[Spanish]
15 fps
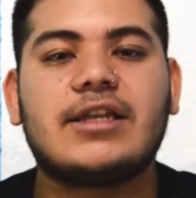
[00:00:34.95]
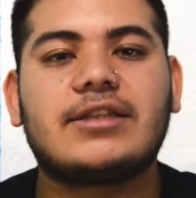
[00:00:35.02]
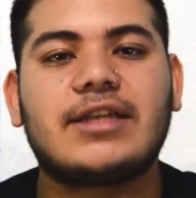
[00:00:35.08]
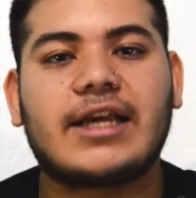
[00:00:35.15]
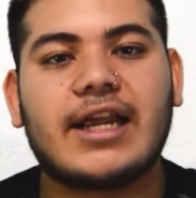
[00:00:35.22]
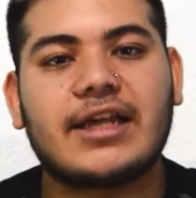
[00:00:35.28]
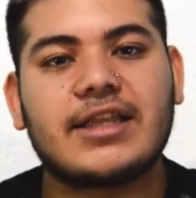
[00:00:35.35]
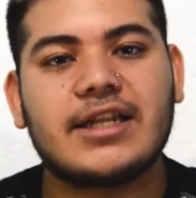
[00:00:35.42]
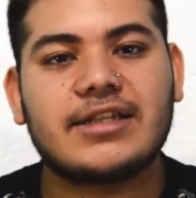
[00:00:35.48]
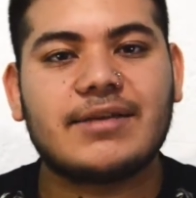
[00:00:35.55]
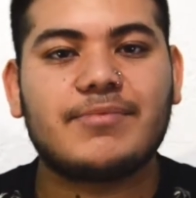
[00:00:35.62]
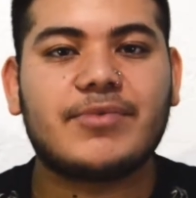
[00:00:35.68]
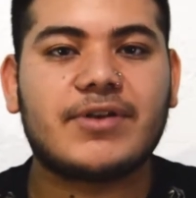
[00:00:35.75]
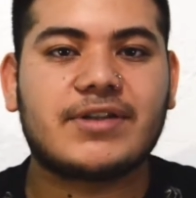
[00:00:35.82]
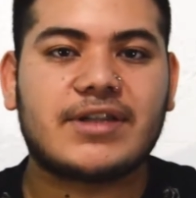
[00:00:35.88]
se
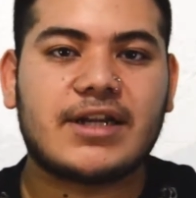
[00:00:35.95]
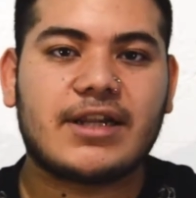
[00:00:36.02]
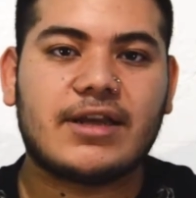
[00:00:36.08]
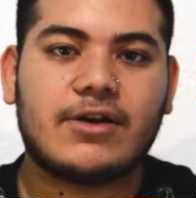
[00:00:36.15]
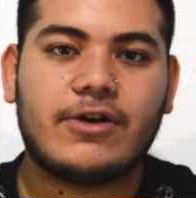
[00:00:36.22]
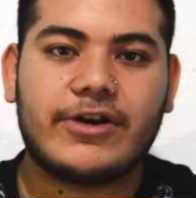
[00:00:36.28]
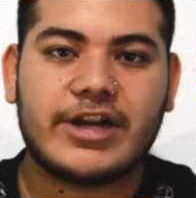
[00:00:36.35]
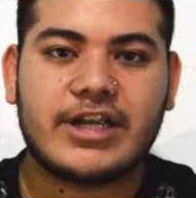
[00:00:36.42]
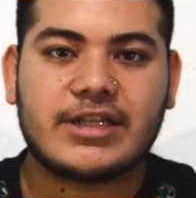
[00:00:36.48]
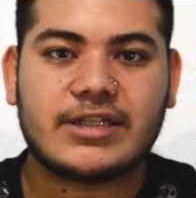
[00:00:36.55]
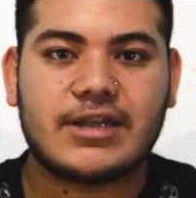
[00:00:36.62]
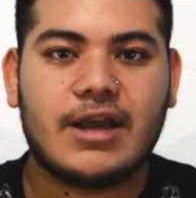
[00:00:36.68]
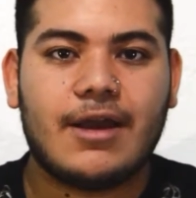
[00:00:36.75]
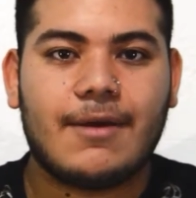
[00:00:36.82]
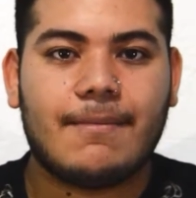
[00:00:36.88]
caracterizan por ser de colores
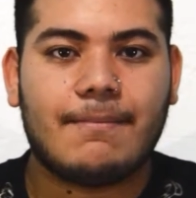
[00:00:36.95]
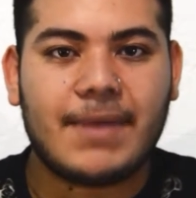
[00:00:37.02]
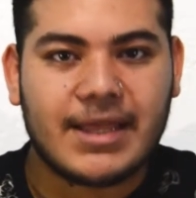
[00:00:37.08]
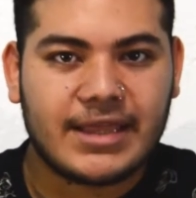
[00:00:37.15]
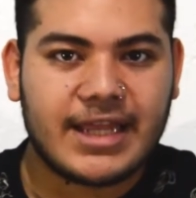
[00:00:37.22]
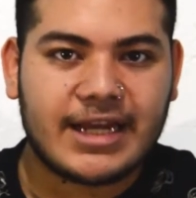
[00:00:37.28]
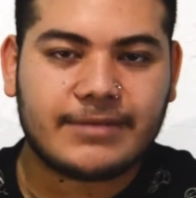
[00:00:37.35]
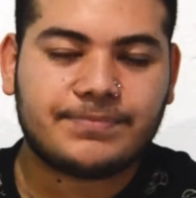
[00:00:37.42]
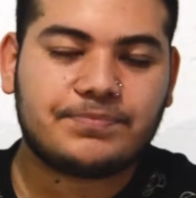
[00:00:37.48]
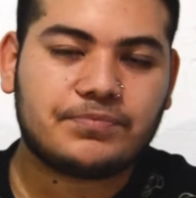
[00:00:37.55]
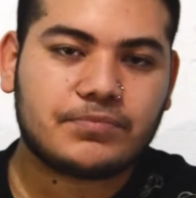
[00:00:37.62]
menta